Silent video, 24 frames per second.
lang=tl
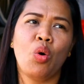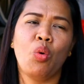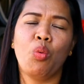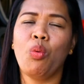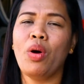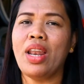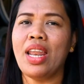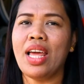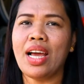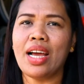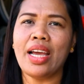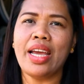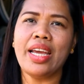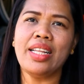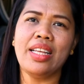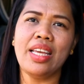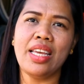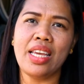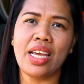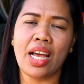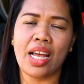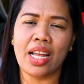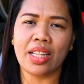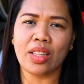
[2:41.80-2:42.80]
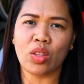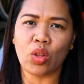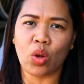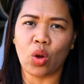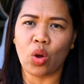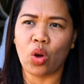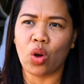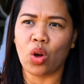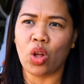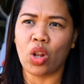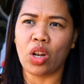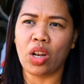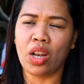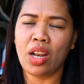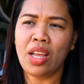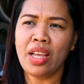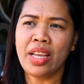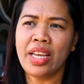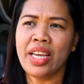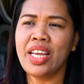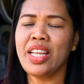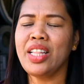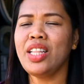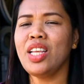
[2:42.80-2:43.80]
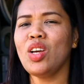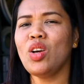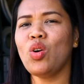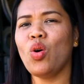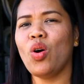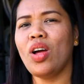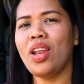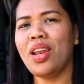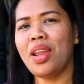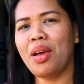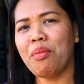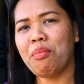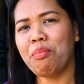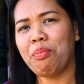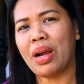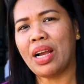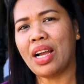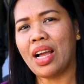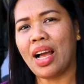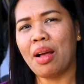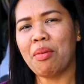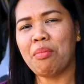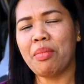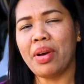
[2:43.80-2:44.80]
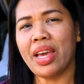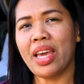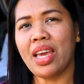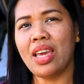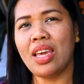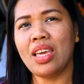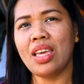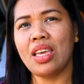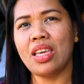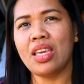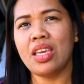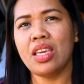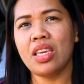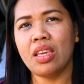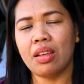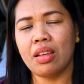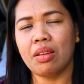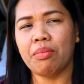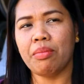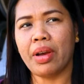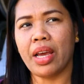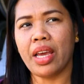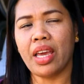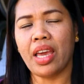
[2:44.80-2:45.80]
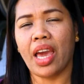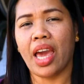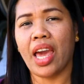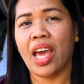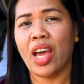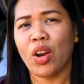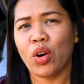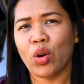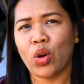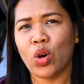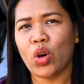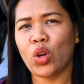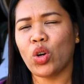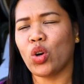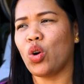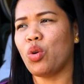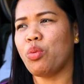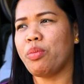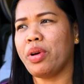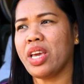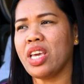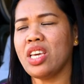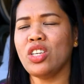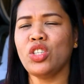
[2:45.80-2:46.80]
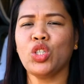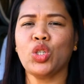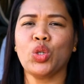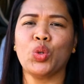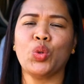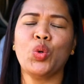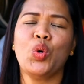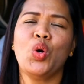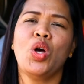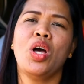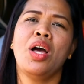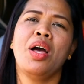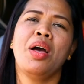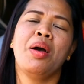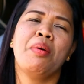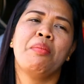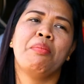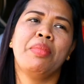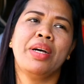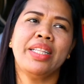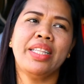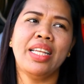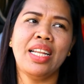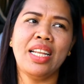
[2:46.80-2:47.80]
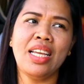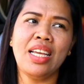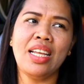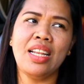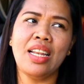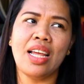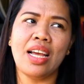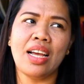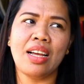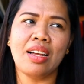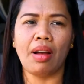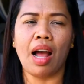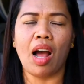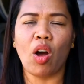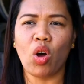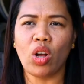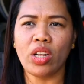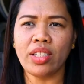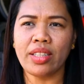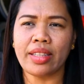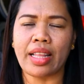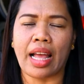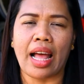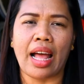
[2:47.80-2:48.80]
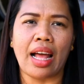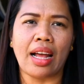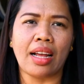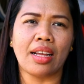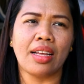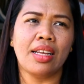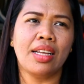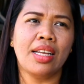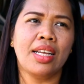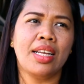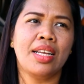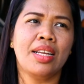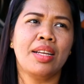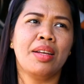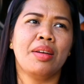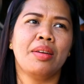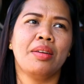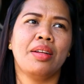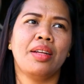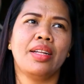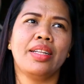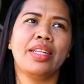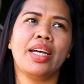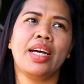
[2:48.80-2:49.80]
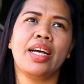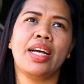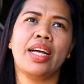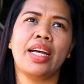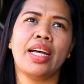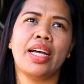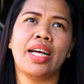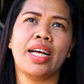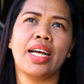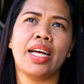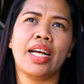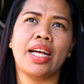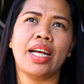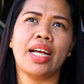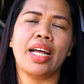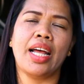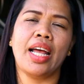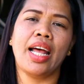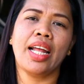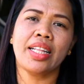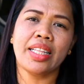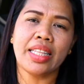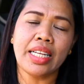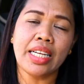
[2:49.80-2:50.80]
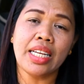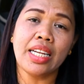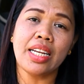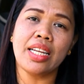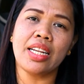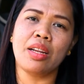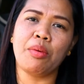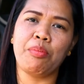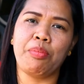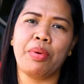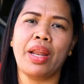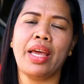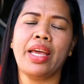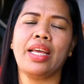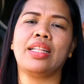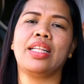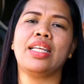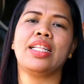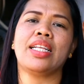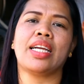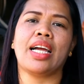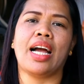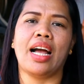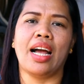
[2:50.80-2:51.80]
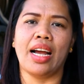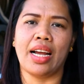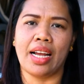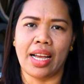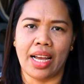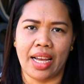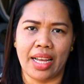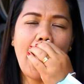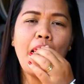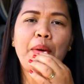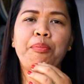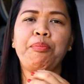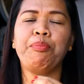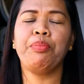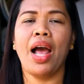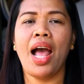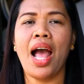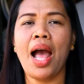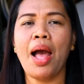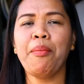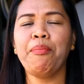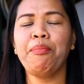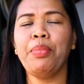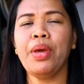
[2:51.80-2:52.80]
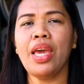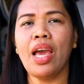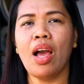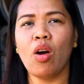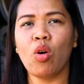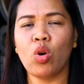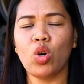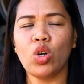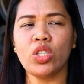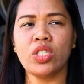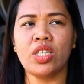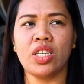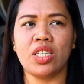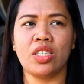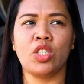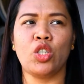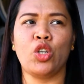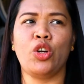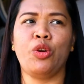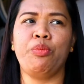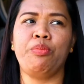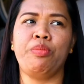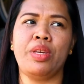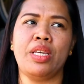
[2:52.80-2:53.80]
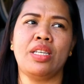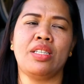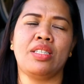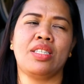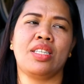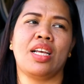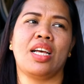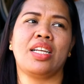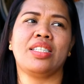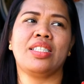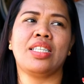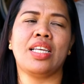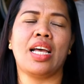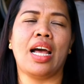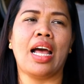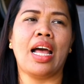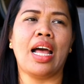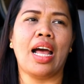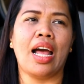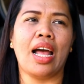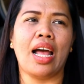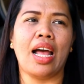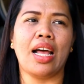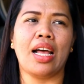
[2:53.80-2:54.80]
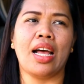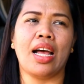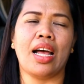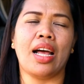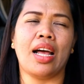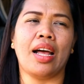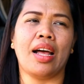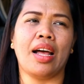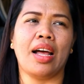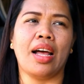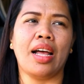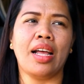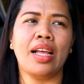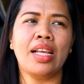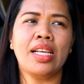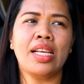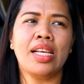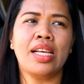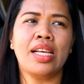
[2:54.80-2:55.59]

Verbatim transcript: walang idea at all, hindi ko alam pagka may, may error or may issue, madali lang makontak uh, at nagre-reply din ka Ha happy ako sa service at sa uh,